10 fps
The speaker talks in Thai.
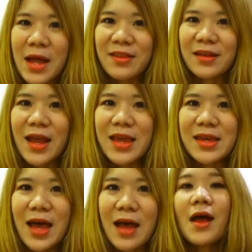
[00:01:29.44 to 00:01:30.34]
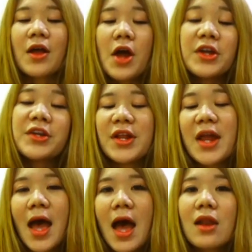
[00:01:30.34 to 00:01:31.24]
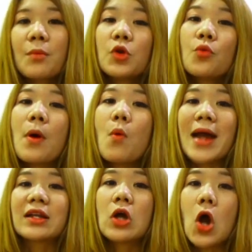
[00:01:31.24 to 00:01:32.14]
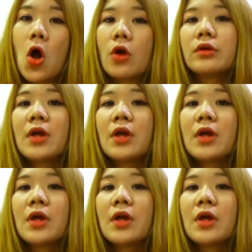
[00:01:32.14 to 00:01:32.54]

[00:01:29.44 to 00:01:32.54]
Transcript: มาจากไหนค่ะก่อนอื่นเลยนะคะเรามาดูประวัติของ